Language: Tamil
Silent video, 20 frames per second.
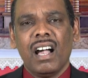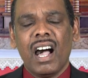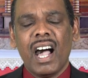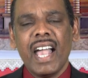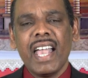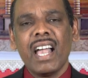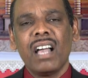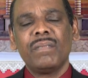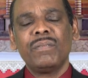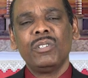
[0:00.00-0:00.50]
ஐ
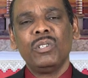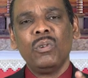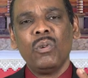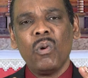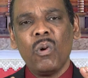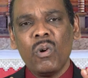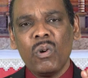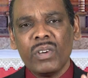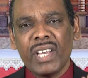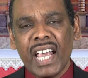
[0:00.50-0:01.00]
ஹாவ்
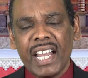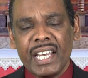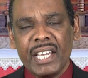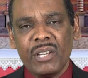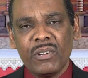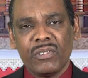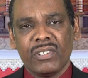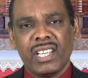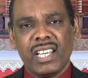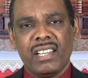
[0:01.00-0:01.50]
நோ
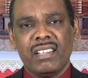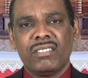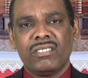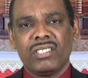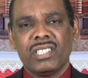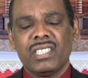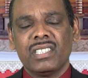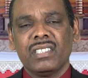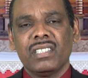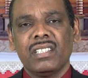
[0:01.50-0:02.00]

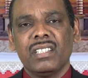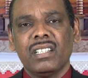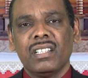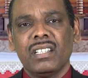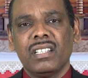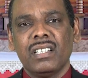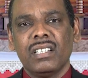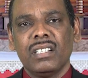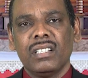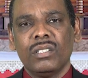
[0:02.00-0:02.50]
எடியூகேஷன்
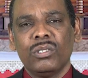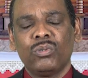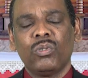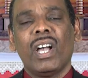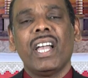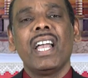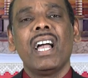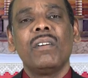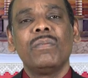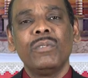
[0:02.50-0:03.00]
ஸோ
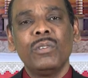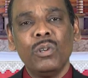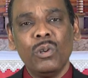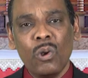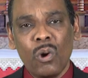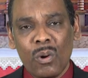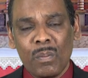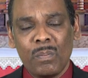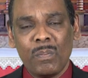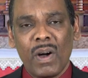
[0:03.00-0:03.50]
ஐ ஹாவ்
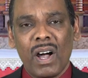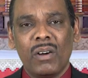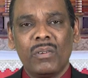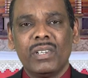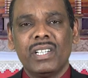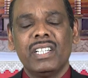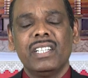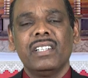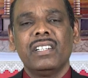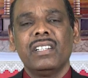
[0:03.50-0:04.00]
நோ
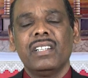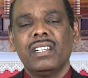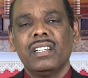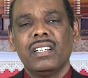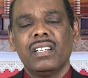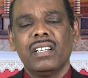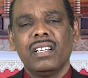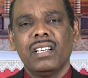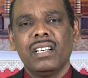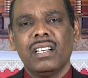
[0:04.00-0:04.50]
பவர்
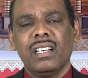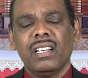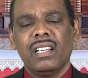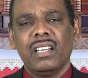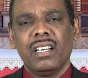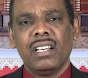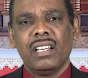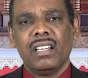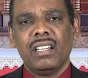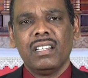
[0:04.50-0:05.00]

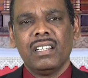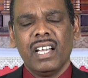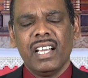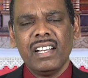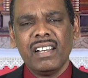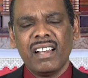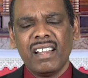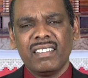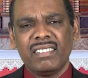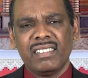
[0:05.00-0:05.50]

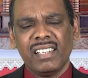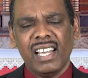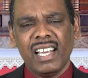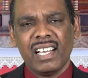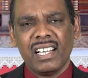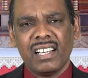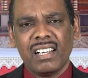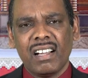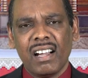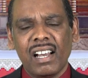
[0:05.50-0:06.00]
என்னிடத்திலே
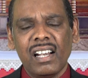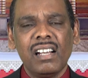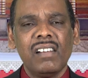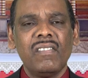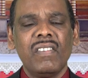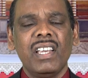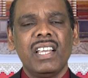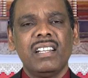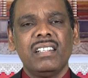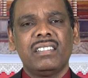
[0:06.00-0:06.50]

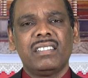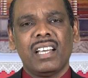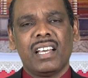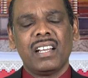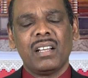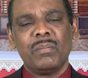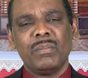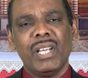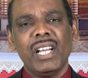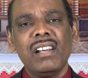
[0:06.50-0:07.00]
கல்வியின்
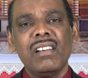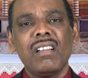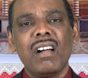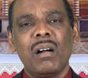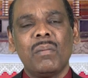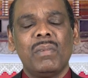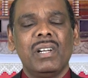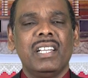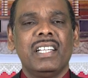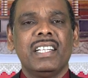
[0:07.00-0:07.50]
தரம்
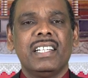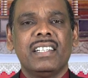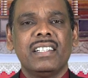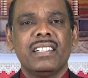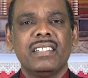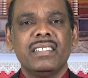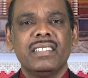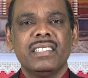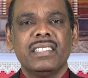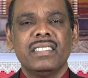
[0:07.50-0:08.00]
இல்லாமல்
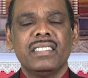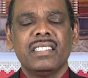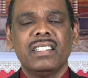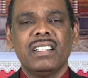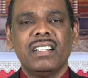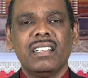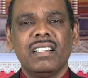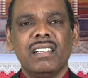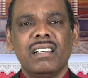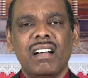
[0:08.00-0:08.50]
இருக்கிறது
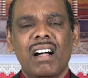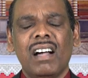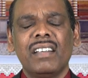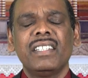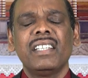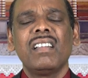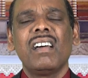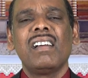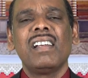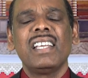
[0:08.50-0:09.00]

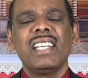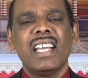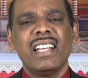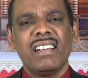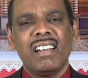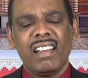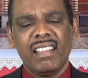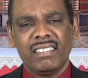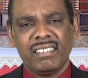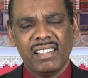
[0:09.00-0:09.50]
அதனால
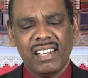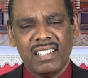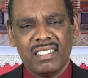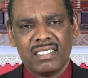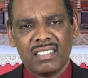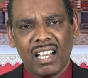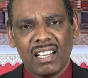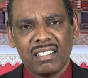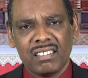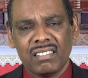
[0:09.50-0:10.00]
என்னிடத்திலே
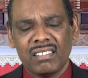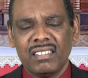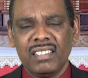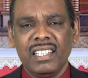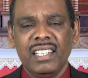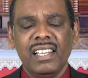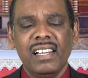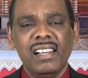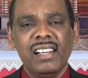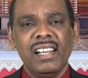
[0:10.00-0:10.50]
சக்தி
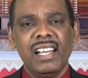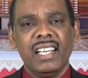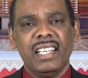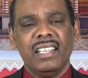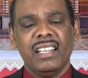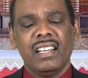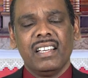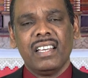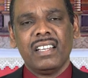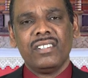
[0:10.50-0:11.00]
இல்லை
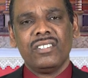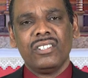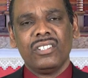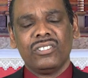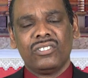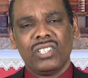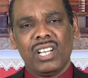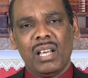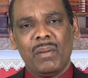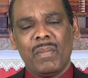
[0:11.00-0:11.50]
என்று
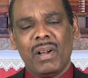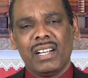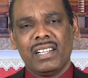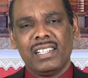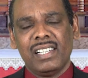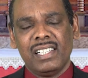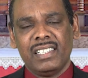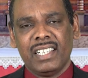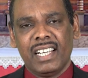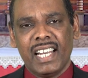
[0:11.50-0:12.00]
சில
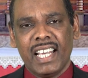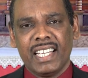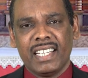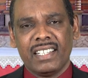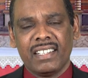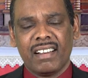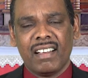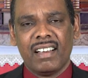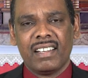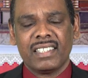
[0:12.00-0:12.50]
மக்கள்
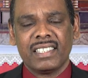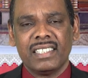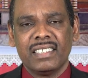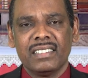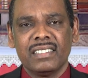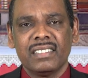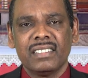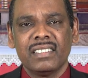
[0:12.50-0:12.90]
நினைக்கிறார்கள்